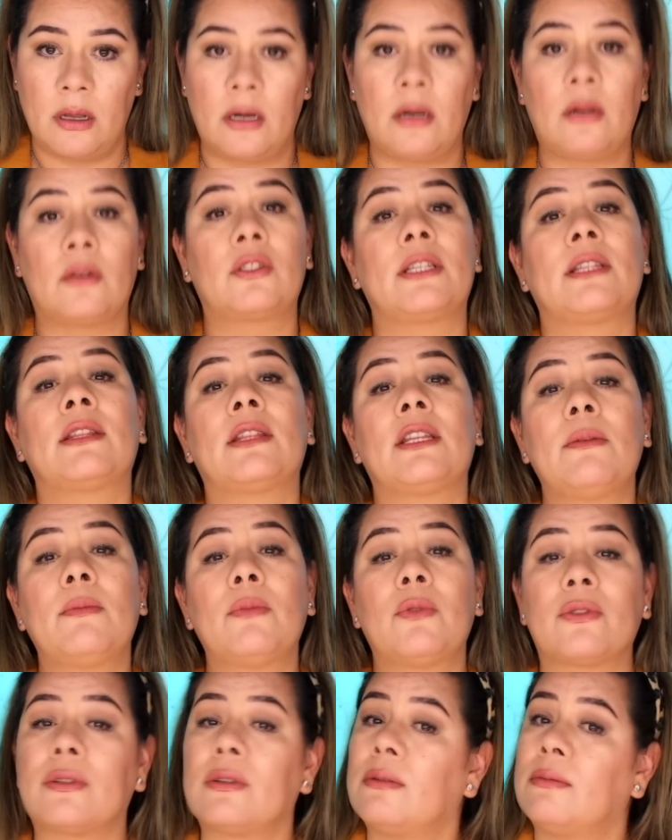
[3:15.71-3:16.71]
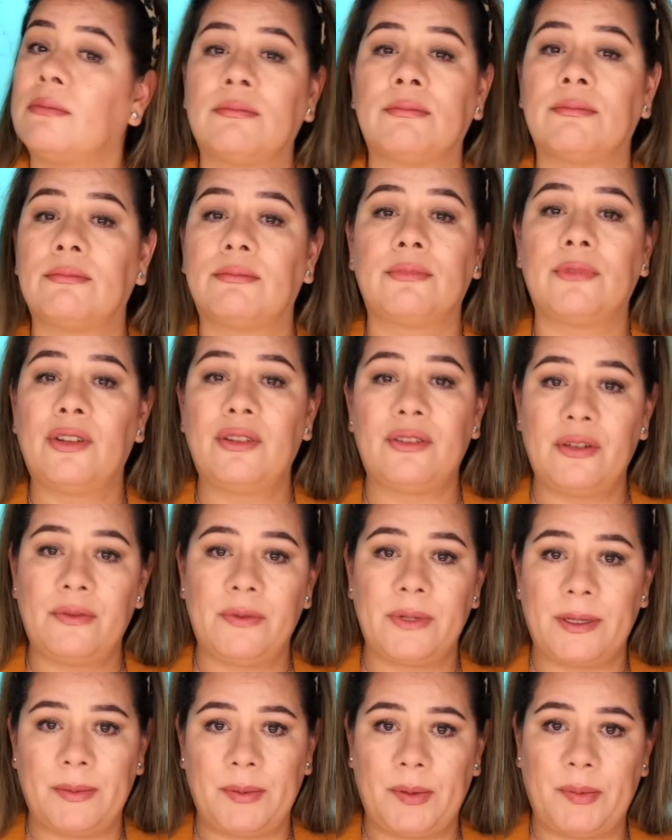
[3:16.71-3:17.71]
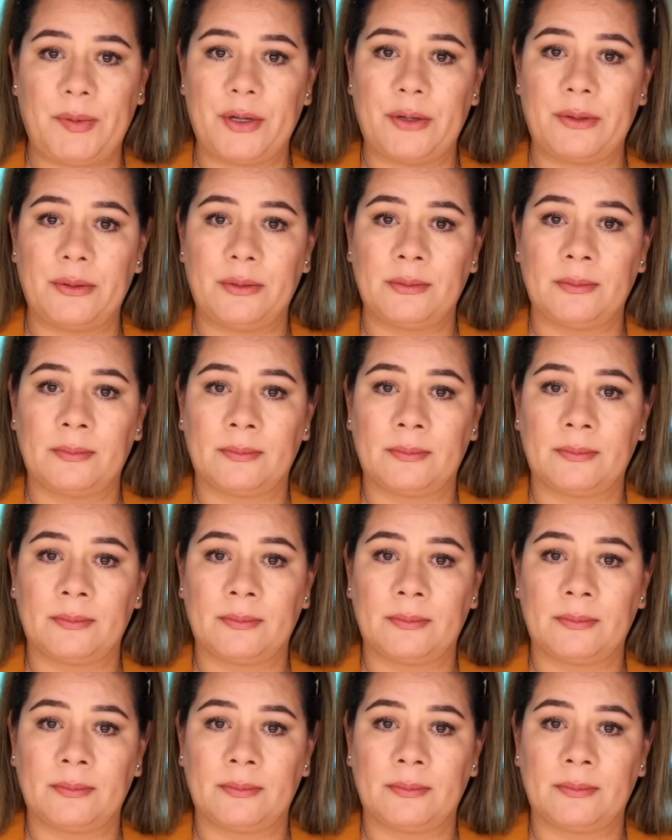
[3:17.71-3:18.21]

lo sentimos, no sobrevivió.